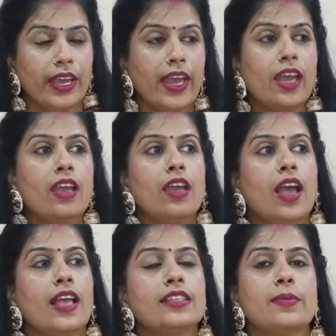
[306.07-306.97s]
गए
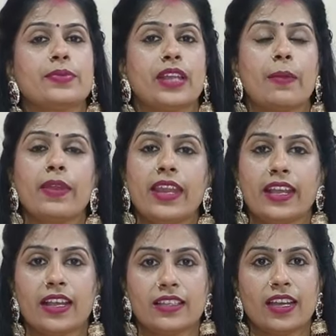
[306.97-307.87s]
हैं सब्सक्राइबर
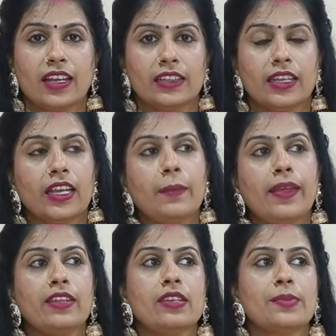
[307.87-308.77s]
एक हज़ार लगते थे लेकिन
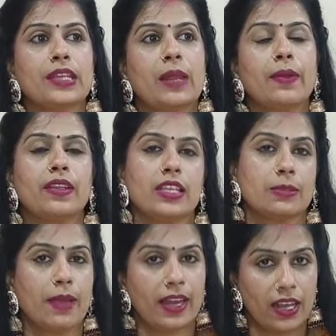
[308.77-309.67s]
मेरे सब्सक्राइबर
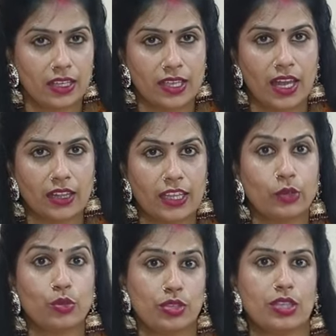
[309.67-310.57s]
दस बारह हज़ार थे
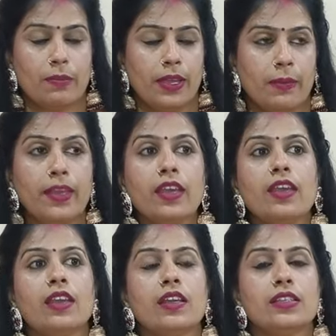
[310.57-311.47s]
उस समय में
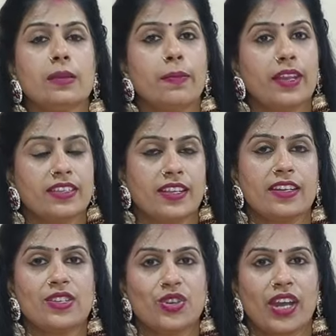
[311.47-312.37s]
जब मैंने
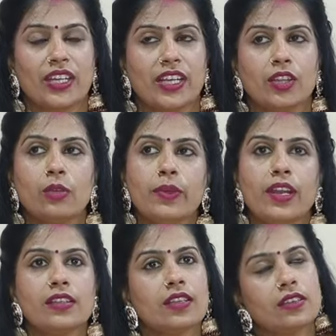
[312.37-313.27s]
चैनल स्टार्ट किया तो
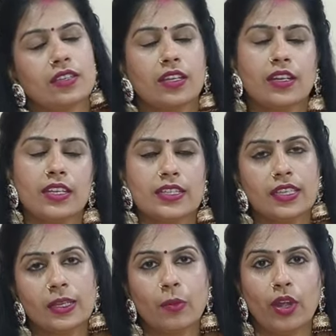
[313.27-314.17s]
मेरा चैनल
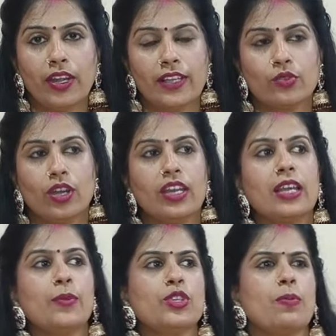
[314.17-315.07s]
इजीली मोनेटाइज हो गया
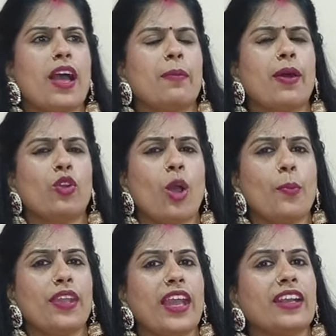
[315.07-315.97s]
लेकिन मुझे बार बार
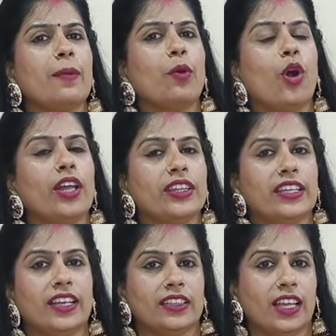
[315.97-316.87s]
कॉपीराइट का बहुत
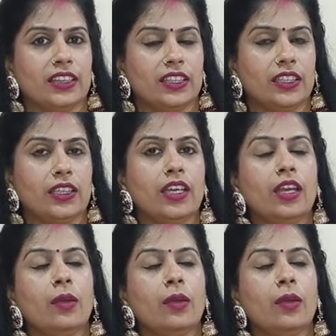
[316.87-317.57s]
दिक्कत आती थी